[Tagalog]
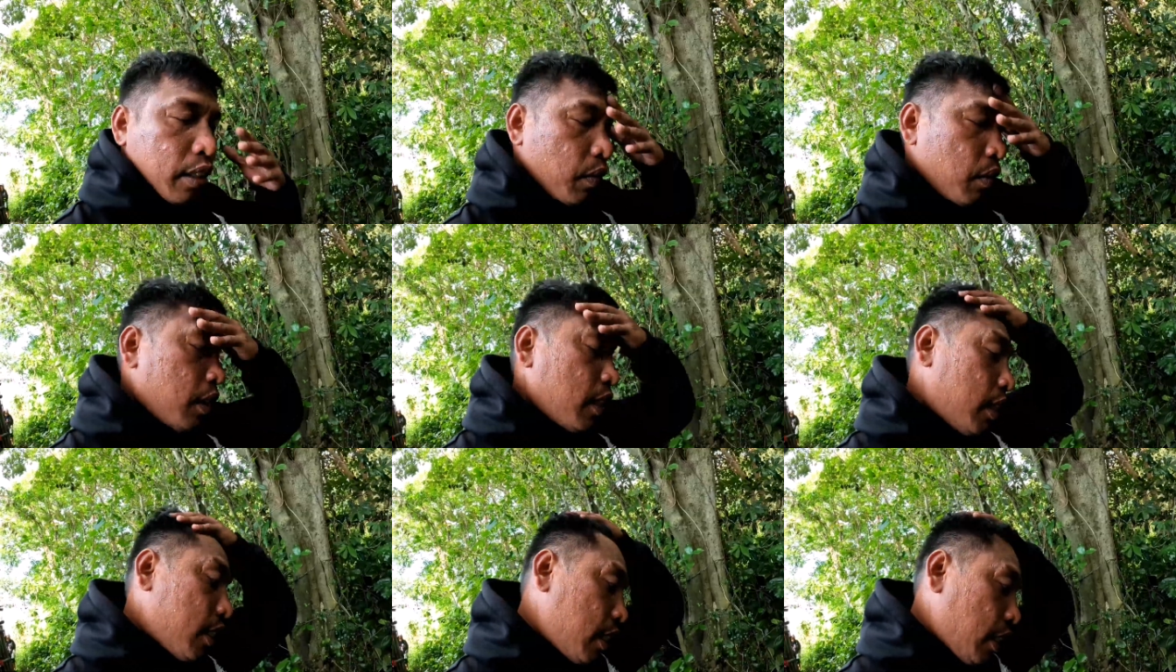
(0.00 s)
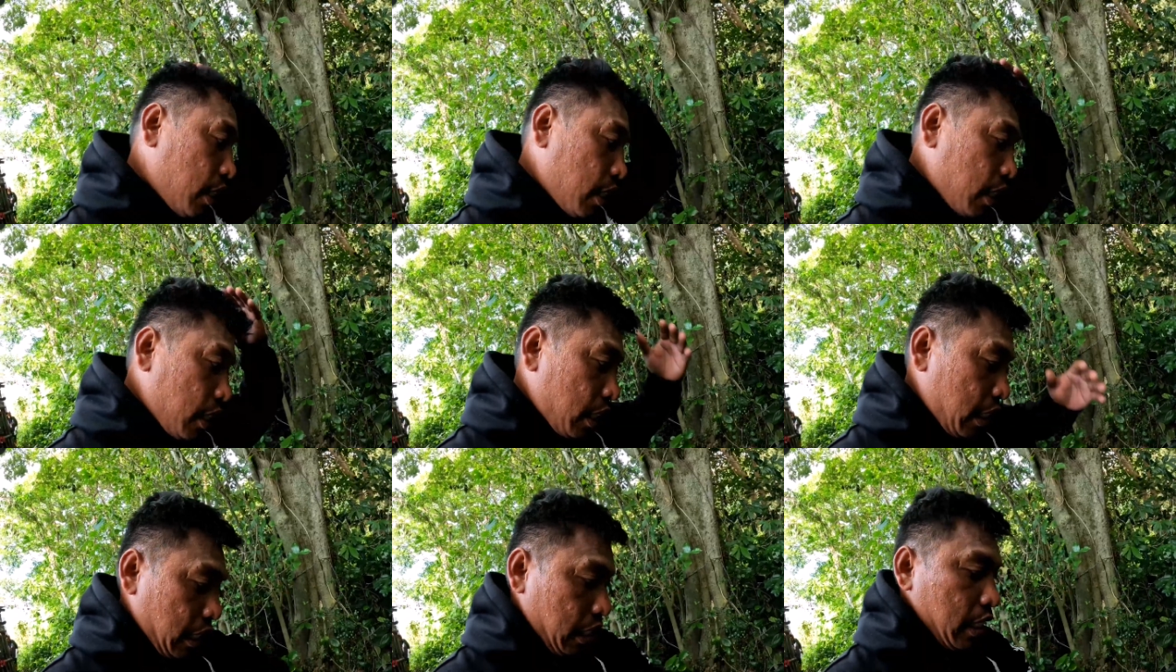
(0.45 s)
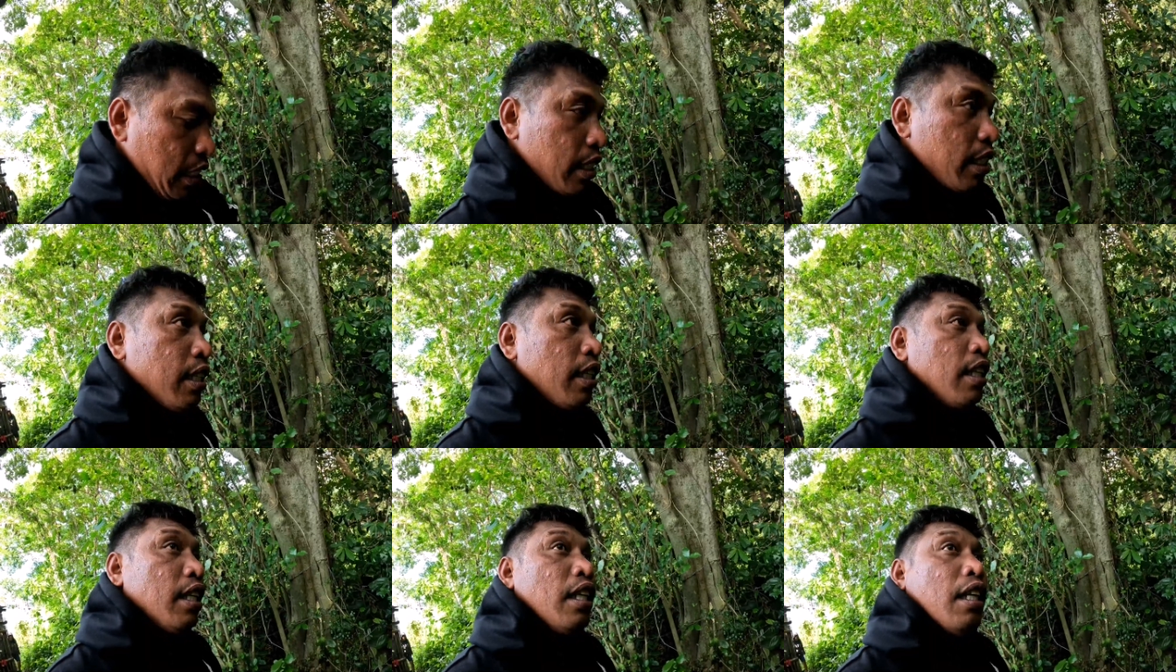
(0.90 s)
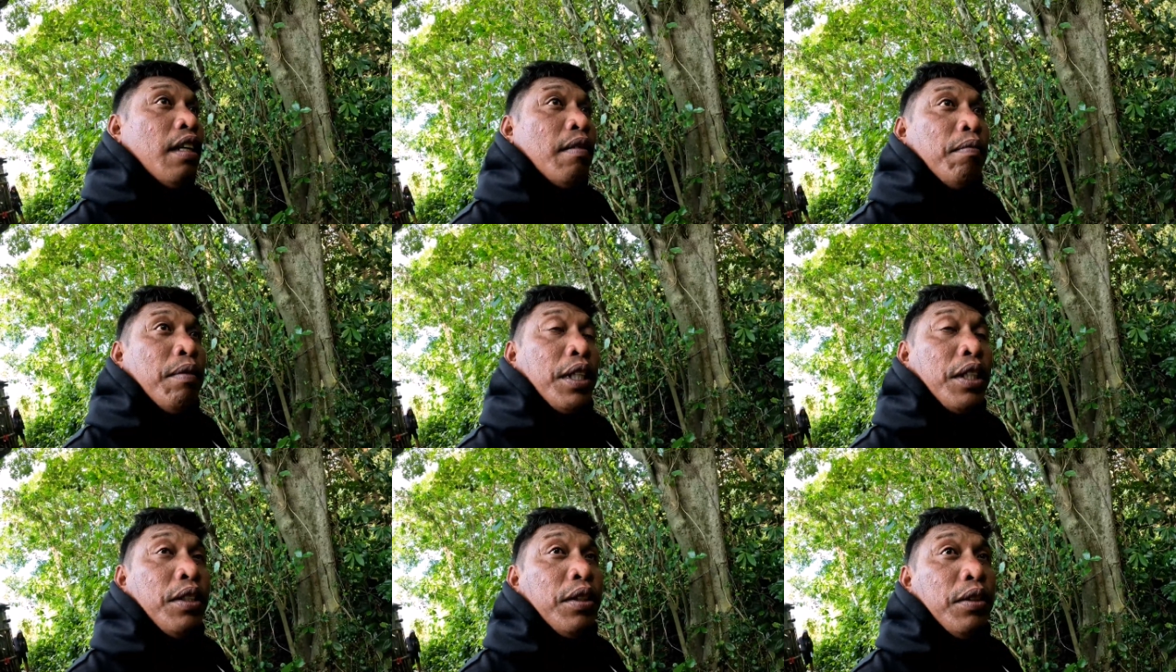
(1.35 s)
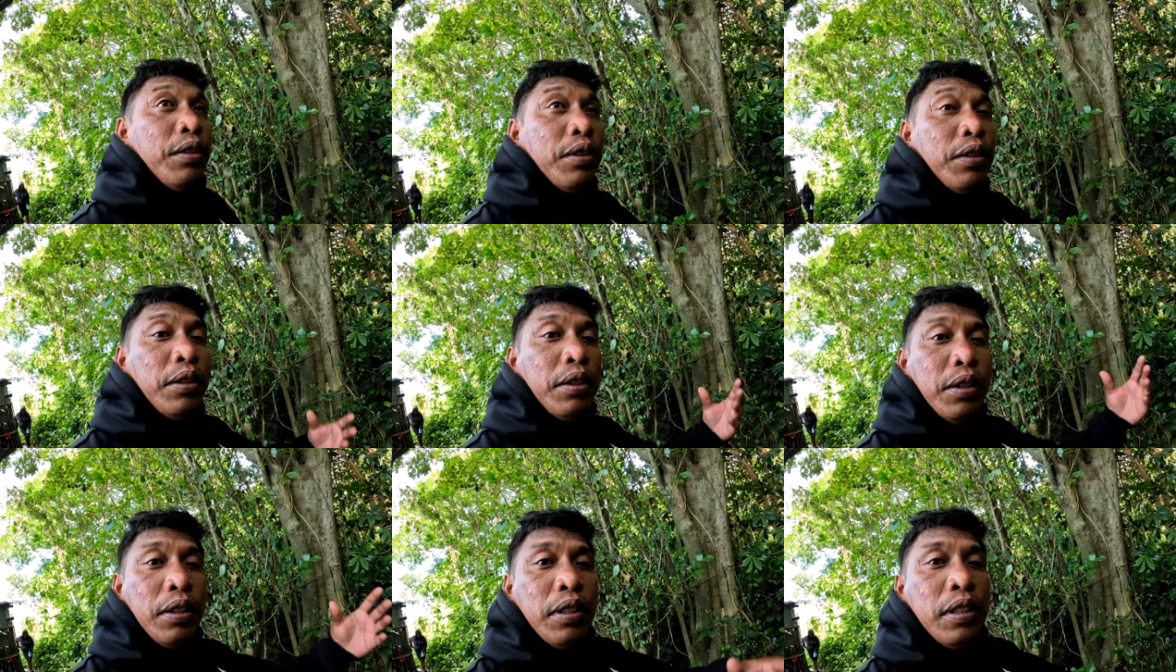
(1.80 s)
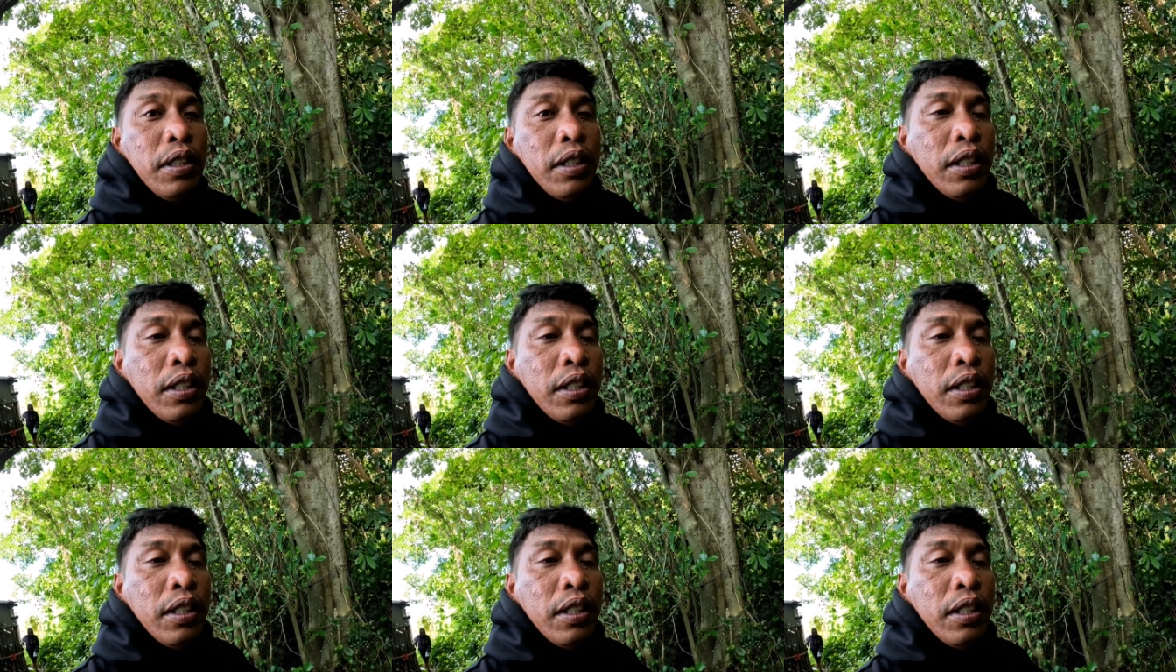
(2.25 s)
Sa so, wakas at medyo